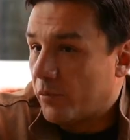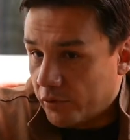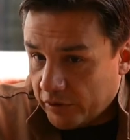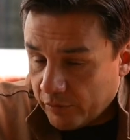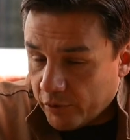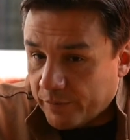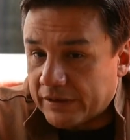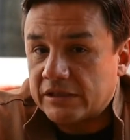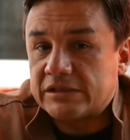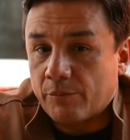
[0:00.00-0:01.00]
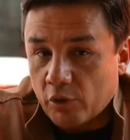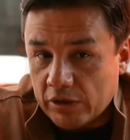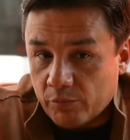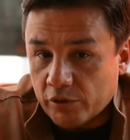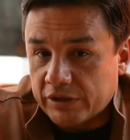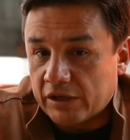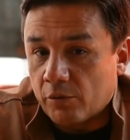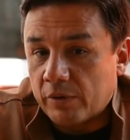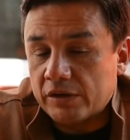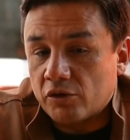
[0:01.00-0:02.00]
producido por Patti Chapoy y por Sergio
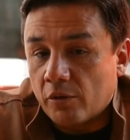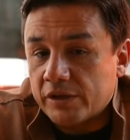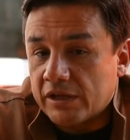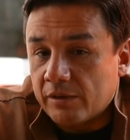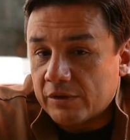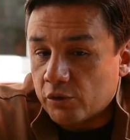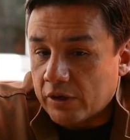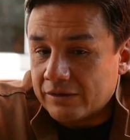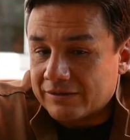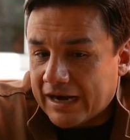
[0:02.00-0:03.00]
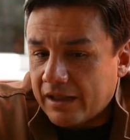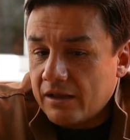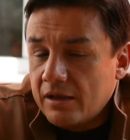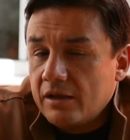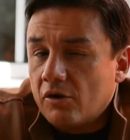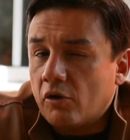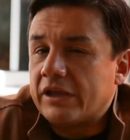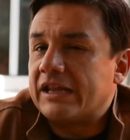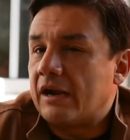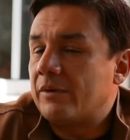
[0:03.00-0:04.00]
Pérez Grobas, y ahí me toca entrar
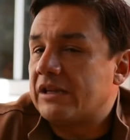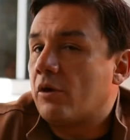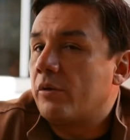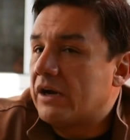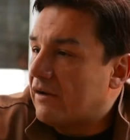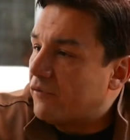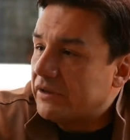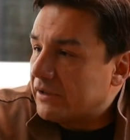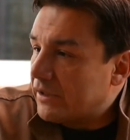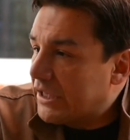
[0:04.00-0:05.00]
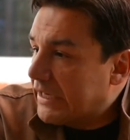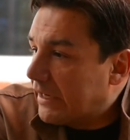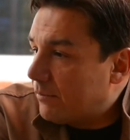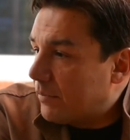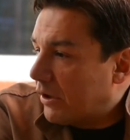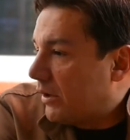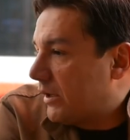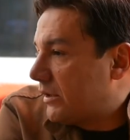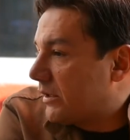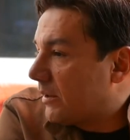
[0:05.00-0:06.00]
originalmente a cubrir la fuente de cine, pero en
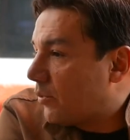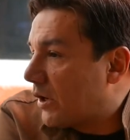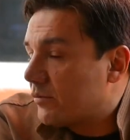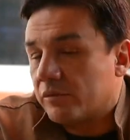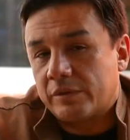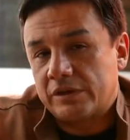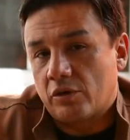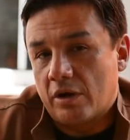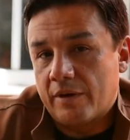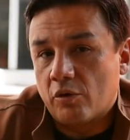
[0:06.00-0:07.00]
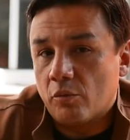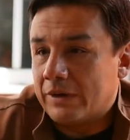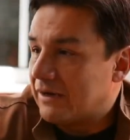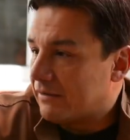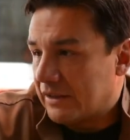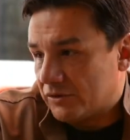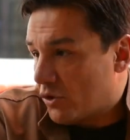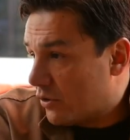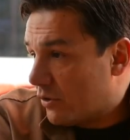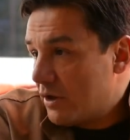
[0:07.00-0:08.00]
esas épocas me tocaba cubrir de
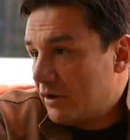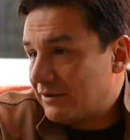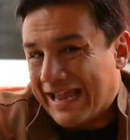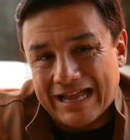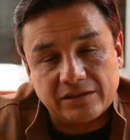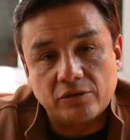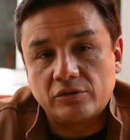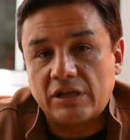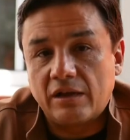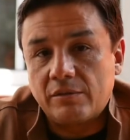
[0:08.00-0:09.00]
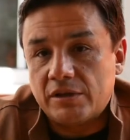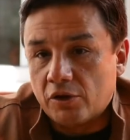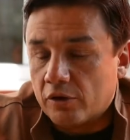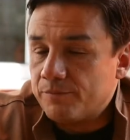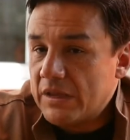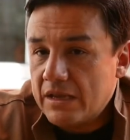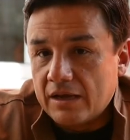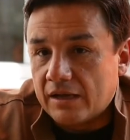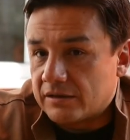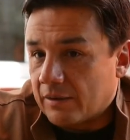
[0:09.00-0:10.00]
todo, teatro, televisión.
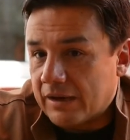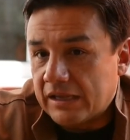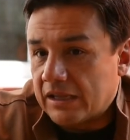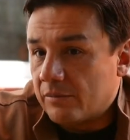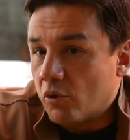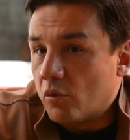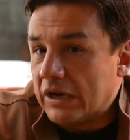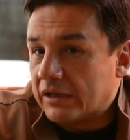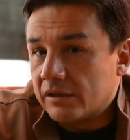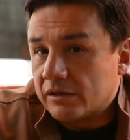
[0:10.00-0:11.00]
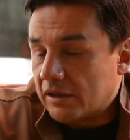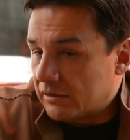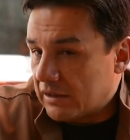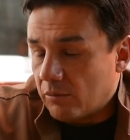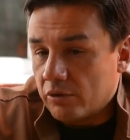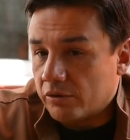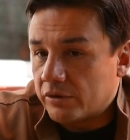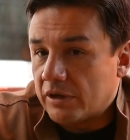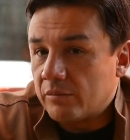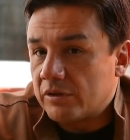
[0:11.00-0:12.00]
Ahí estaba Guillermo Wilkins, que entramos los dos
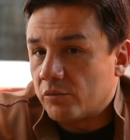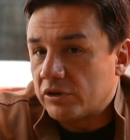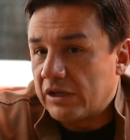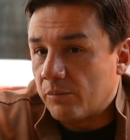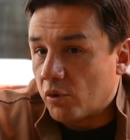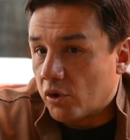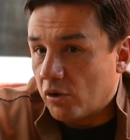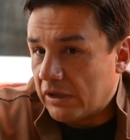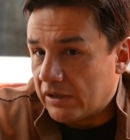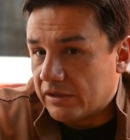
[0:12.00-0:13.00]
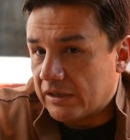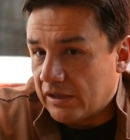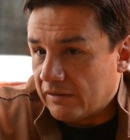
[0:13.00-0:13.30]
al mismo tiempo, que hoy es eh,